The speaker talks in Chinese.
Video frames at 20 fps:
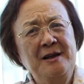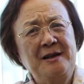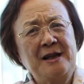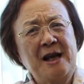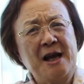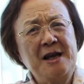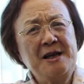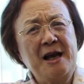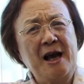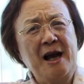
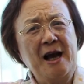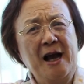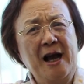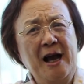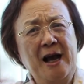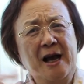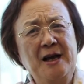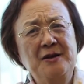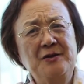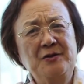太阳
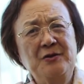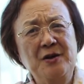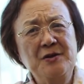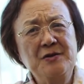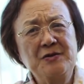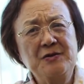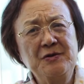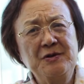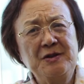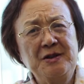啊，
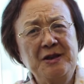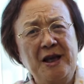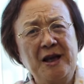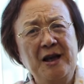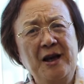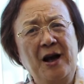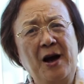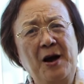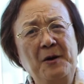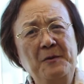全世界，
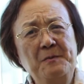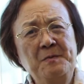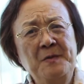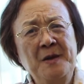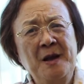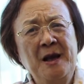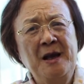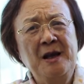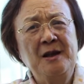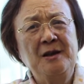啊，
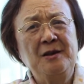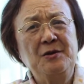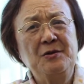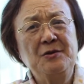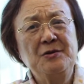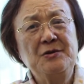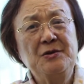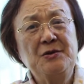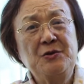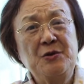
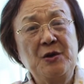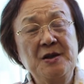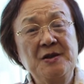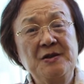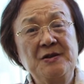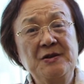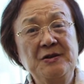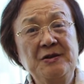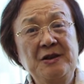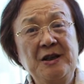都是全
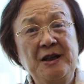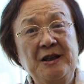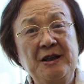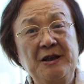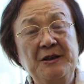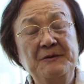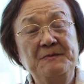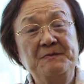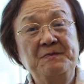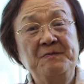世界的。